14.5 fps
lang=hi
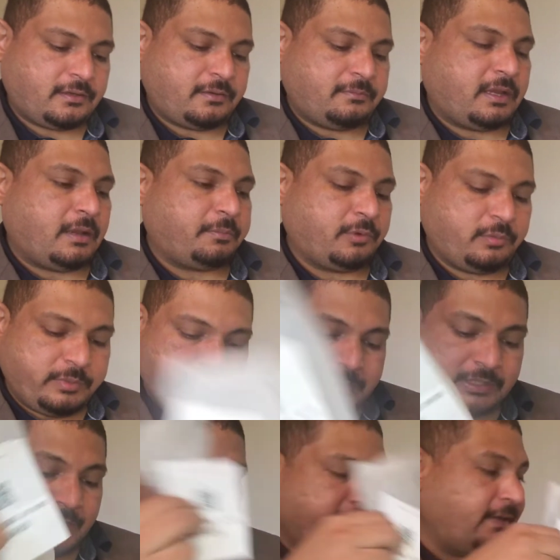हम आपको भी
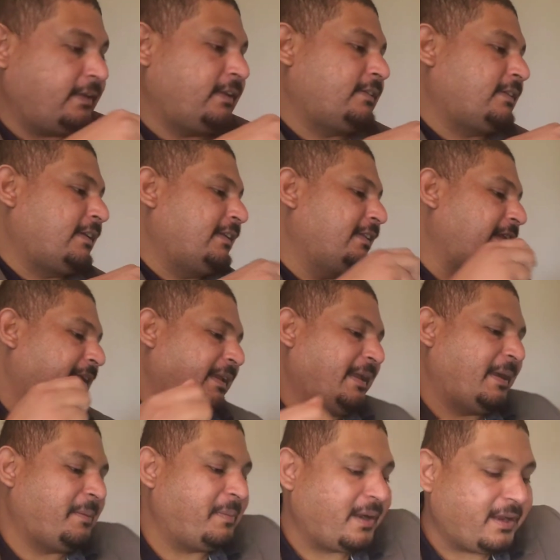बताएंगे कि इसके अंदर
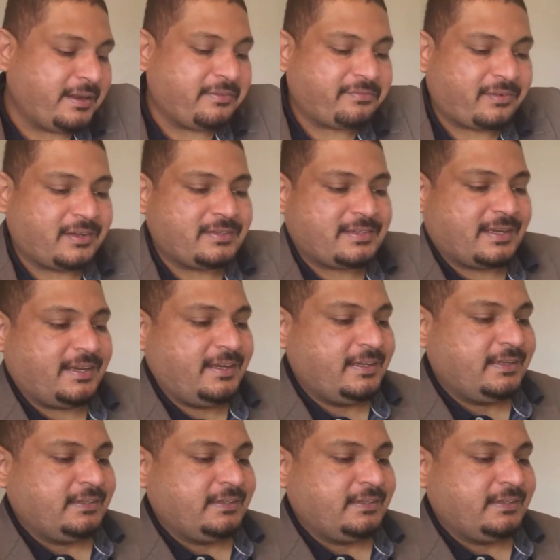क्या बड़ा डिफरेंस है